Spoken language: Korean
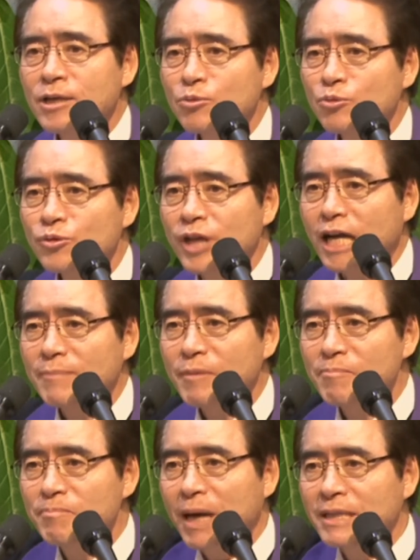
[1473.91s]
두
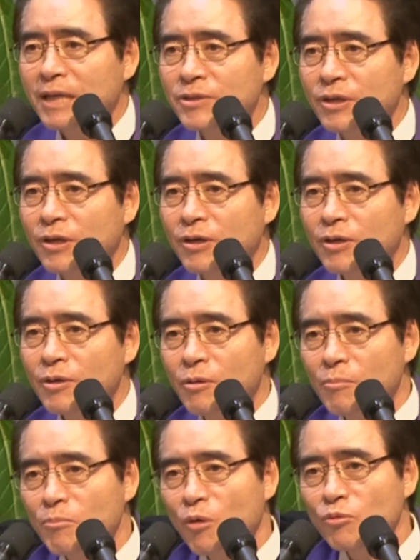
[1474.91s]
사람은 빠져서
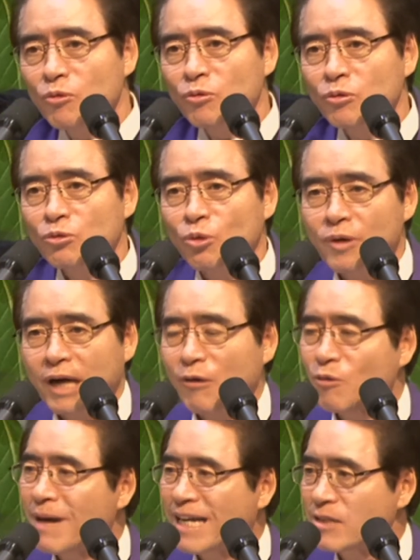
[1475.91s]
본국으로
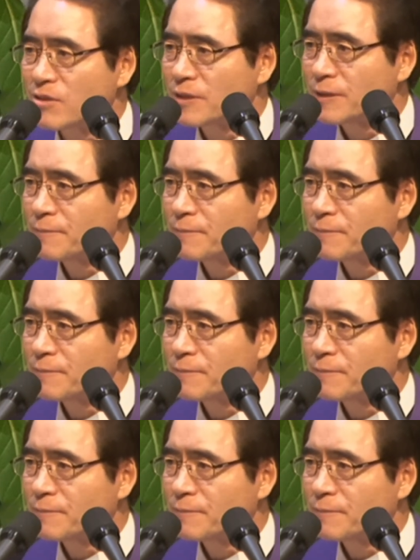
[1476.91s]
돌아가고 말았어요.